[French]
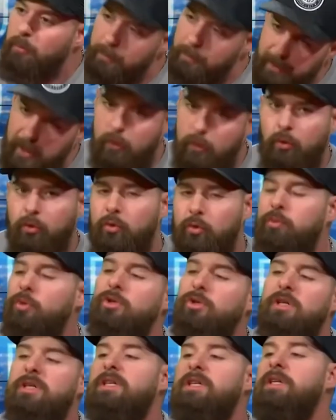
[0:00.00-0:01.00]
Mais par contre, aux
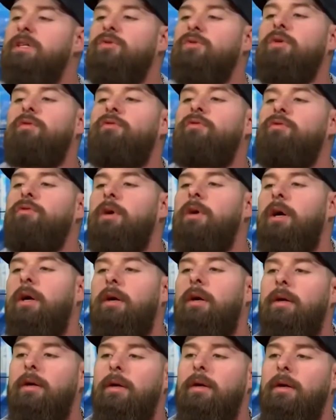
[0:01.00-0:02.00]
prochaines élections, ils vont
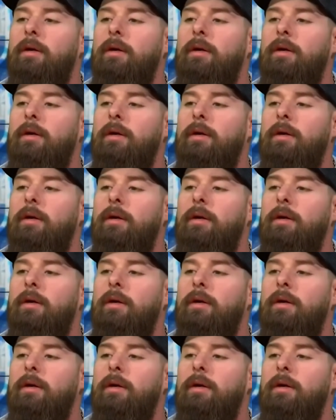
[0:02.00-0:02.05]
voir.